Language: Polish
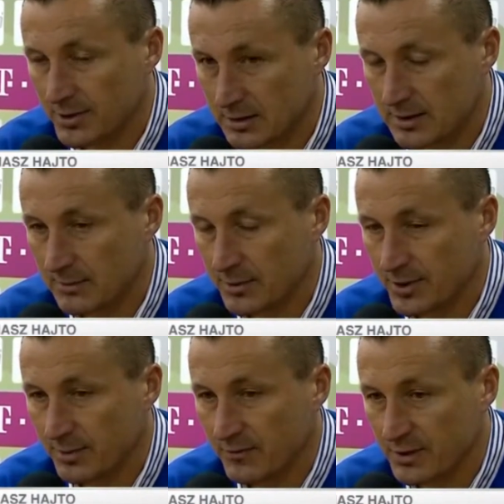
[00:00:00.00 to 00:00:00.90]
sam,
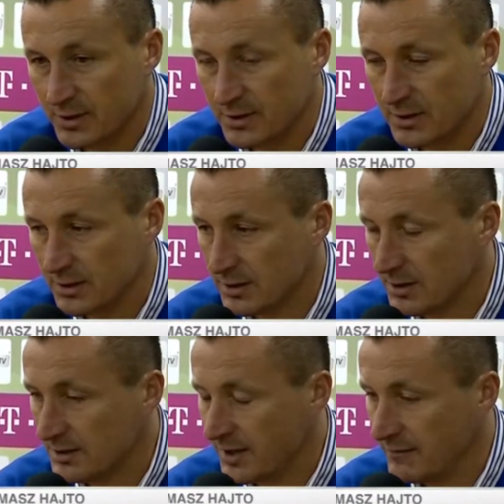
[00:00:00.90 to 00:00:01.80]
można powiedzieć,
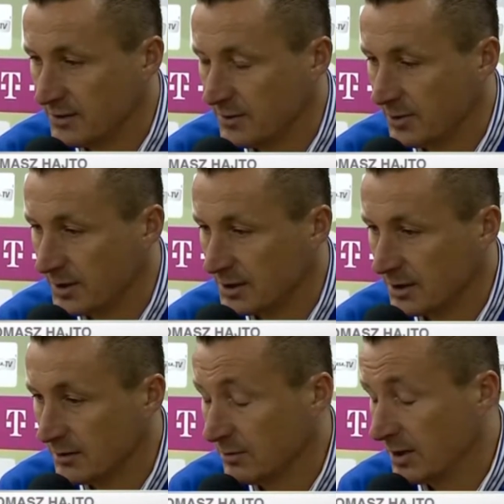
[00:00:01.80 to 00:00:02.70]
e, strawić tą
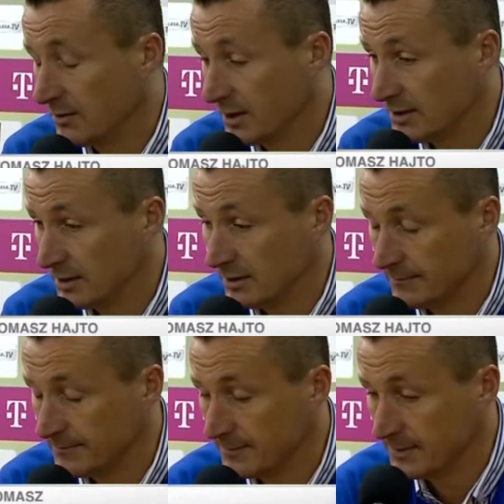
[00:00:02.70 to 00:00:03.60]
porażkę.
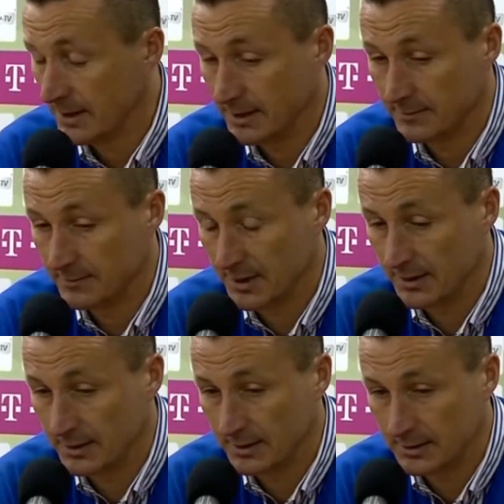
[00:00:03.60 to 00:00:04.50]
Gratulacje
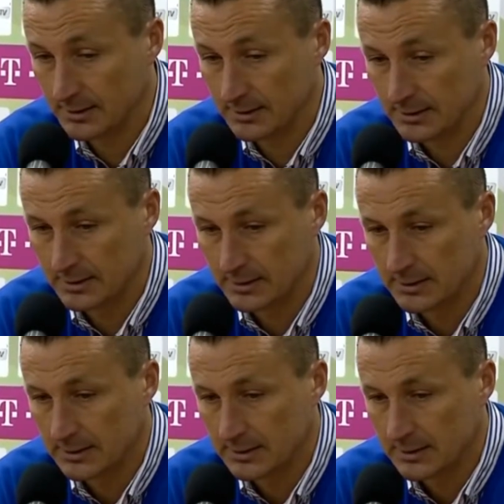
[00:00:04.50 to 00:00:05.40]
dla
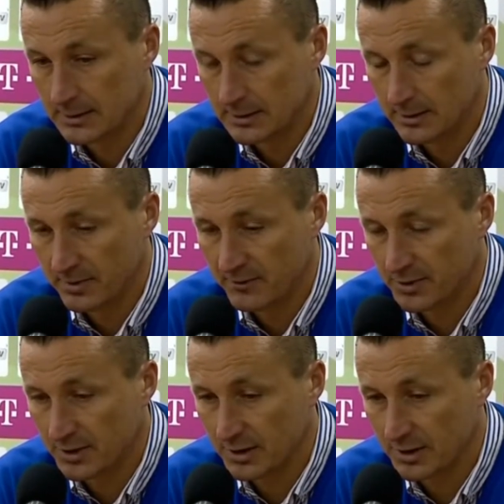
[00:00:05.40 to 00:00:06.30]
Lechi.
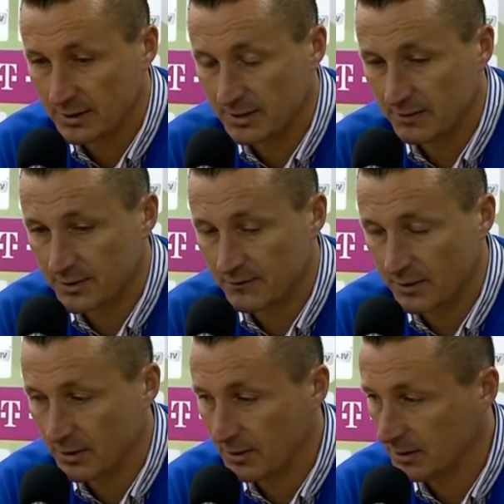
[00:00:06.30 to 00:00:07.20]
Na
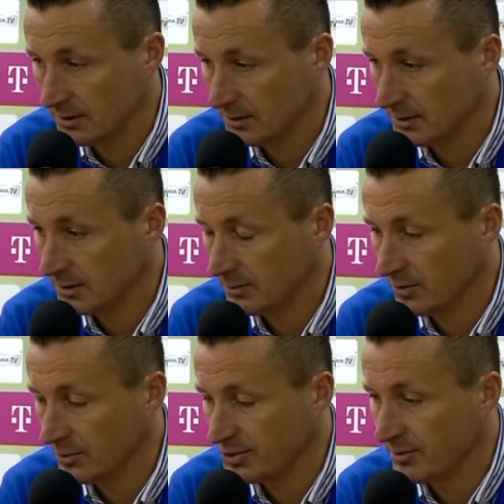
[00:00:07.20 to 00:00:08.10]
pewno się
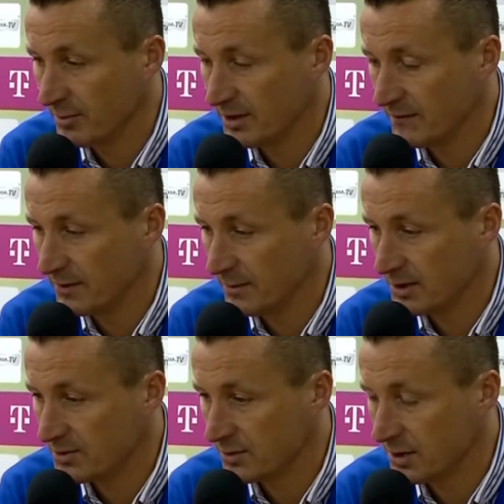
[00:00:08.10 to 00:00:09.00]
zrewanżowała.
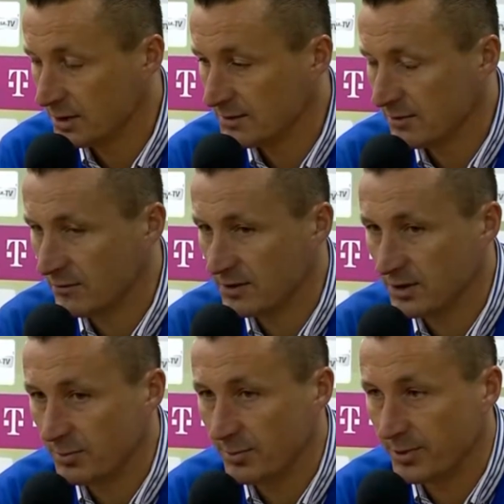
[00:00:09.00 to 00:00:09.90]
E, byłem
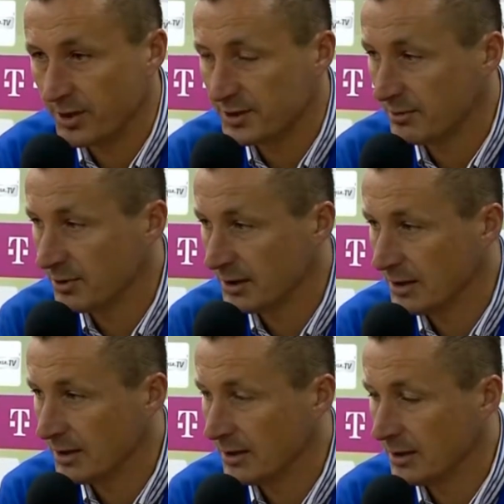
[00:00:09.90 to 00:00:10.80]
różne momenty w tym
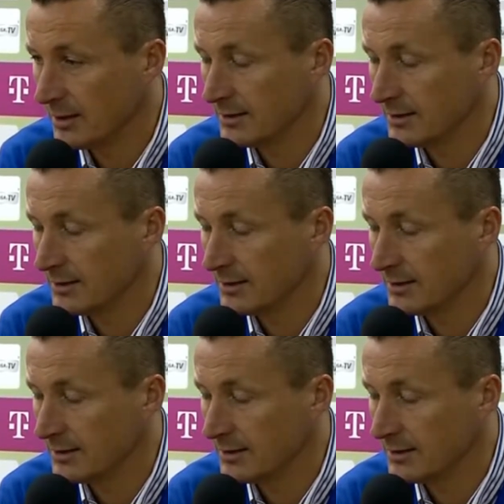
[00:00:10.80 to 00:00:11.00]
meczu, ale